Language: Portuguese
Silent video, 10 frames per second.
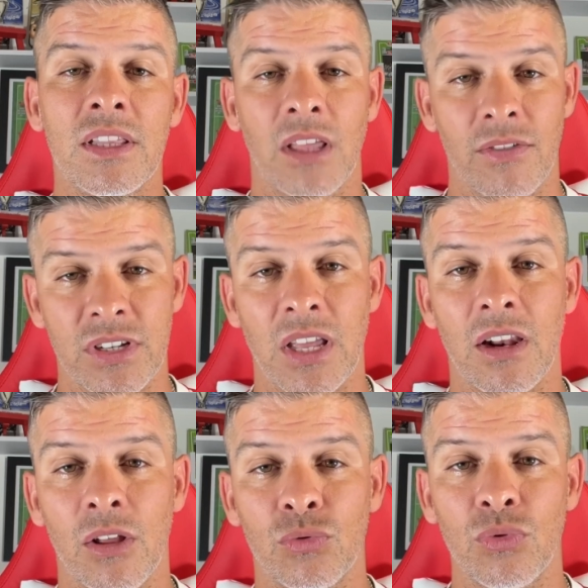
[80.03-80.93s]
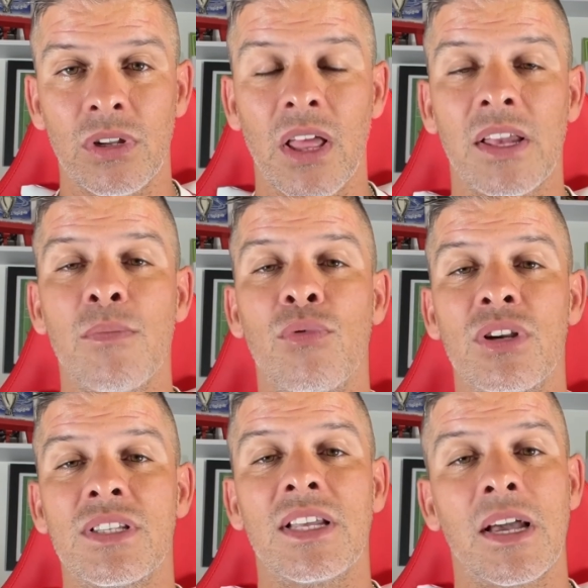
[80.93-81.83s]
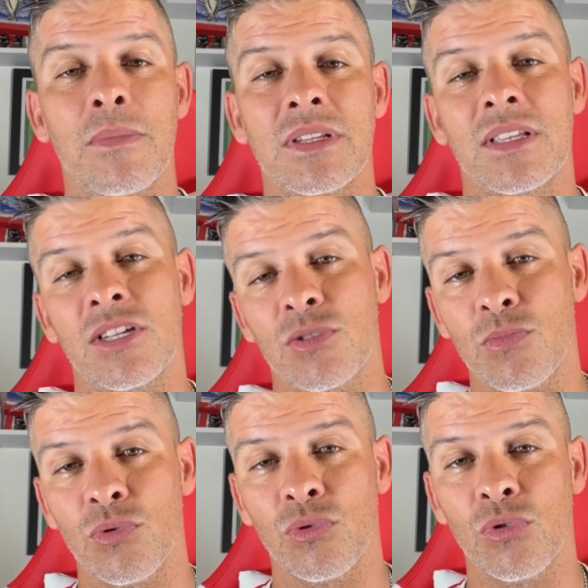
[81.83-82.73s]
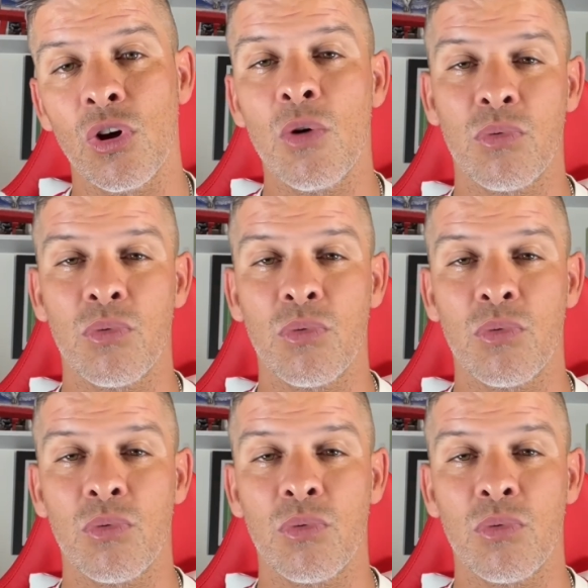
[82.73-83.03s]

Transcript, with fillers: Talvez está na altura de alguém pôr isto na cabeça deste miúdo,